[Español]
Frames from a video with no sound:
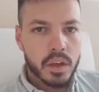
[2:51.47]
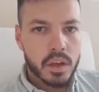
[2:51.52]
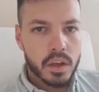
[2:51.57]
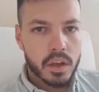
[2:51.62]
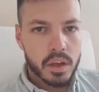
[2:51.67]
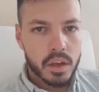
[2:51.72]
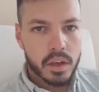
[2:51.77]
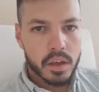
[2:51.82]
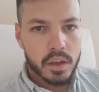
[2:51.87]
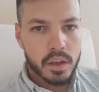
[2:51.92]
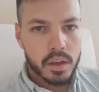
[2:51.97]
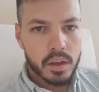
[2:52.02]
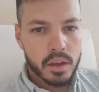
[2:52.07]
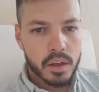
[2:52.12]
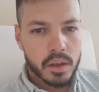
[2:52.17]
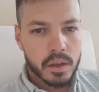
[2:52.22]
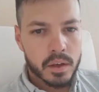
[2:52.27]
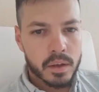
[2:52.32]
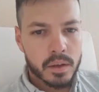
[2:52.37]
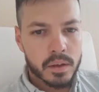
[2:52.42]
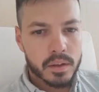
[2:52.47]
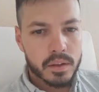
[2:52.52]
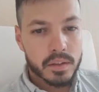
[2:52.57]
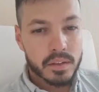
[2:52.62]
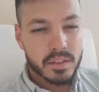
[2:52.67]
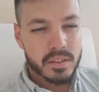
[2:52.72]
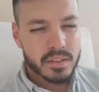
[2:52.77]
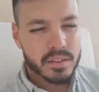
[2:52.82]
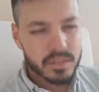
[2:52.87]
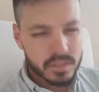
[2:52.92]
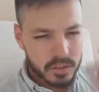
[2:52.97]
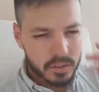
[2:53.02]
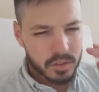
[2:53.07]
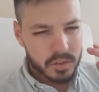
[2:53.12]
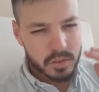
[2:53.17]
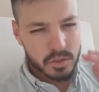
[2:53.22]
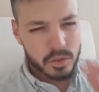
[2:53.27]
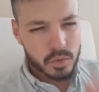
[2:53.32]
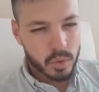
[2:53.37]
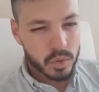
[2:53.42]
Eh,
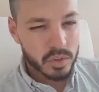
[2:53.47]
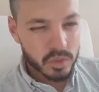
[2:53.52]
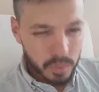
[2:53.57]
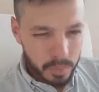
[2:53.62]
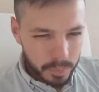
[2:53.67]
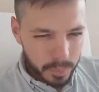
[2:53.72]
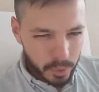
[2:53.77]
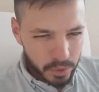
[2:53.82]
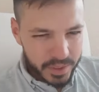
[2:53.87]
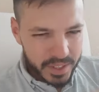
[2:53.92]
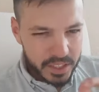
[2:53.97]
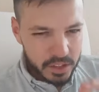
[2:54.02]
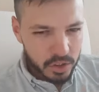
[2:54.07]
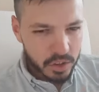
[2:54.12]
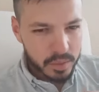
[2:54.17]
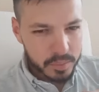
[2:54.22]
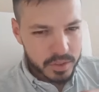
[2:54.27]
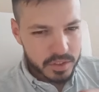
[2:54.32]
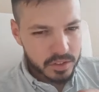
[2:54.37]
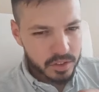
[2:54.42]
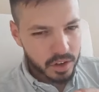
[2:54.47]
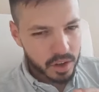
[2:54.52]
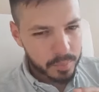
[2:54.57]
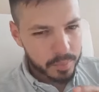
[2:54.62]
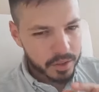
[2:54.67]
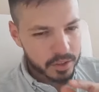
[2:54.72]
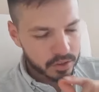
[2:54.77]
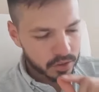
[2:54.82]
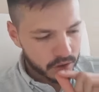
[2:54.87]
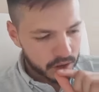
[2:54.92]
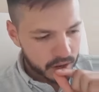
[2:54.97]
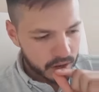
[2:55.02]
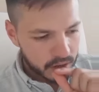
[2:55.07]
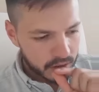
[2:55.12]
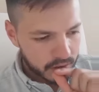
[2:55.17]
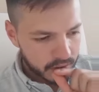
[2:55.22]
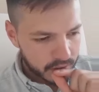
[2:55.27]
os cuento un poquito de mi historia personal.